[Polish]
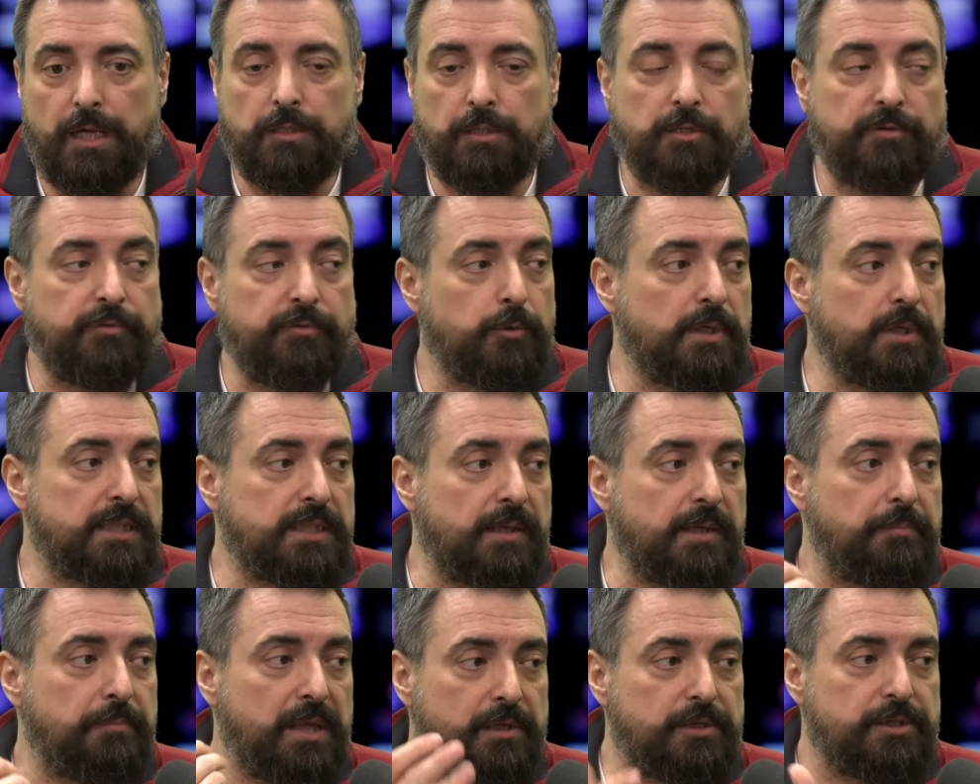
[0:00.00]
to w ogóle ta
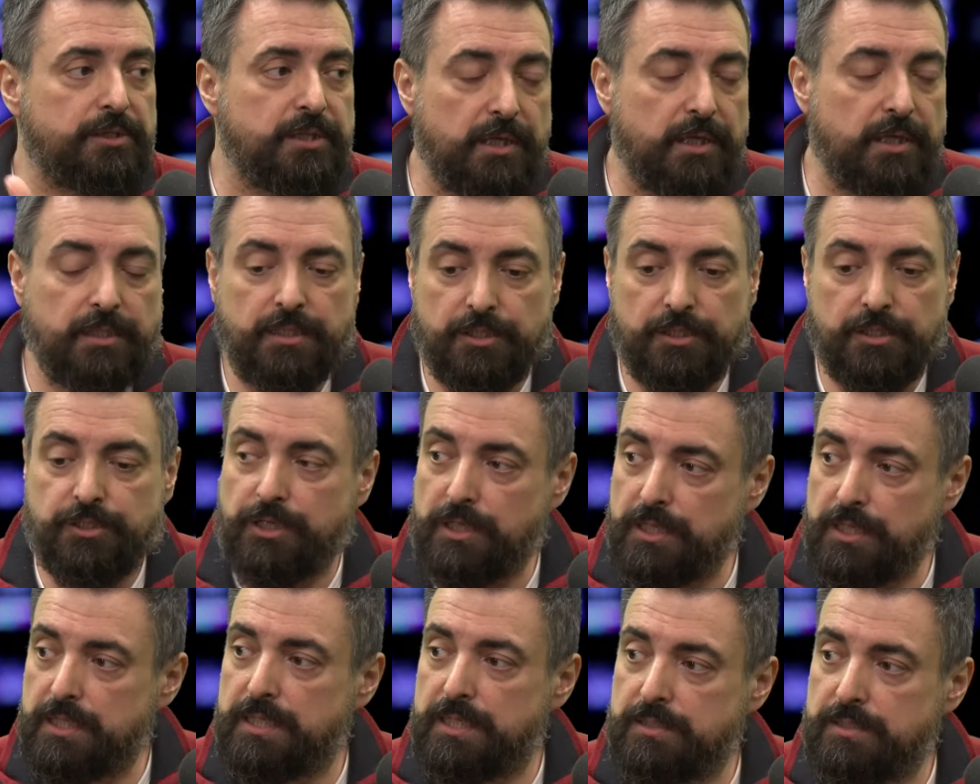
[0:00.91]
pierwszej też się
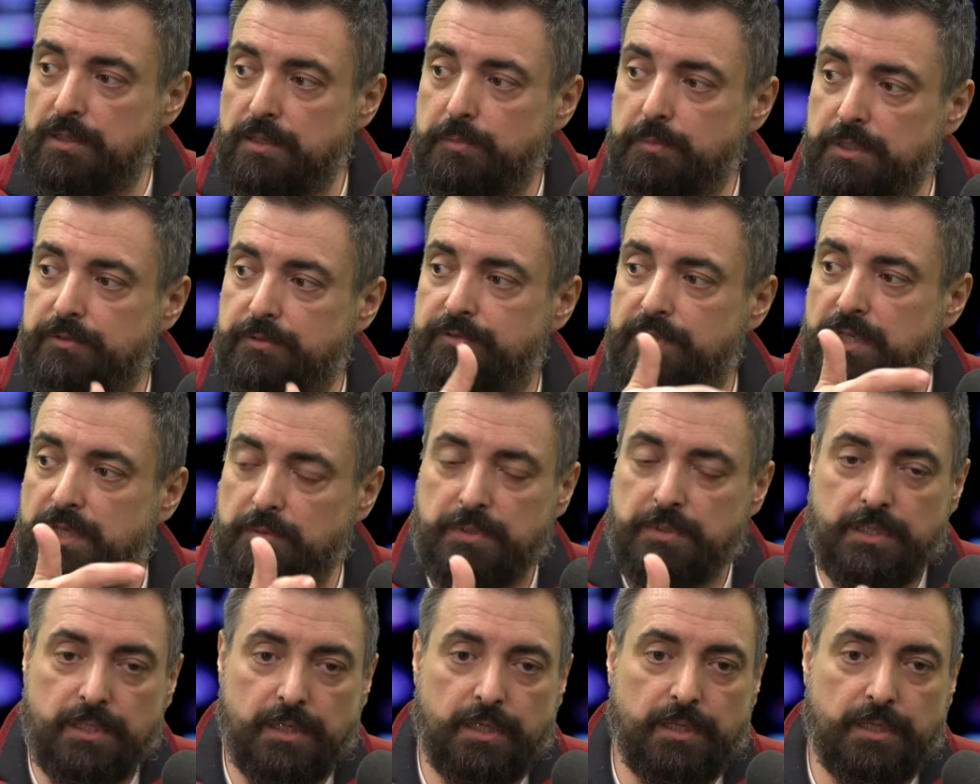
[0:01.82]
nie da zrobić w
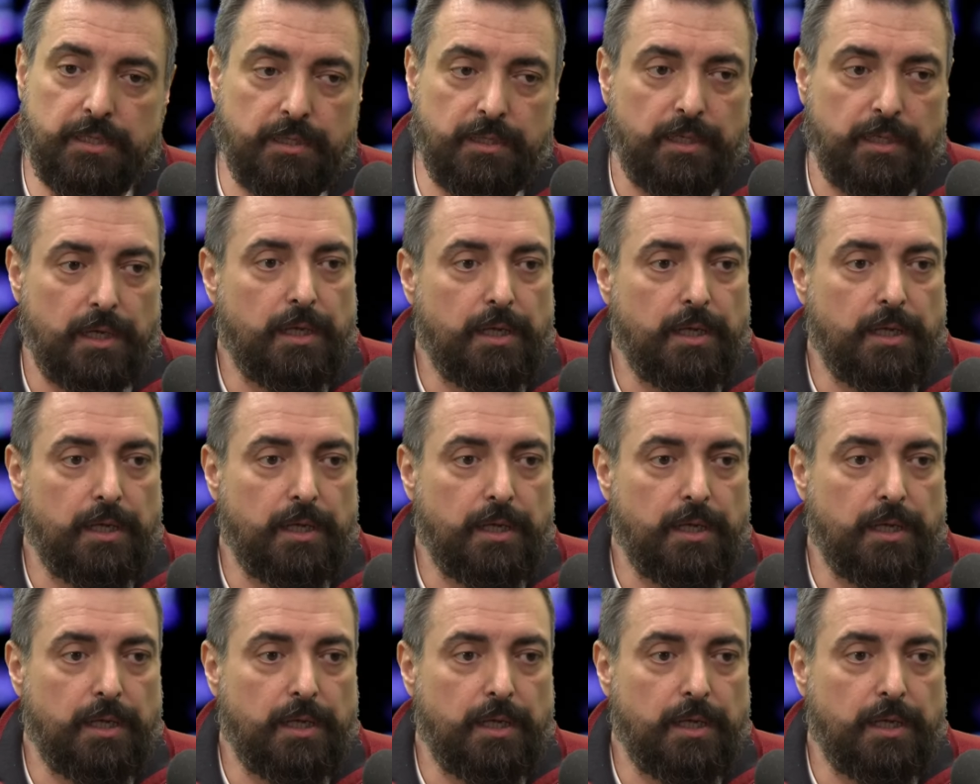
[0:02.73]
terminie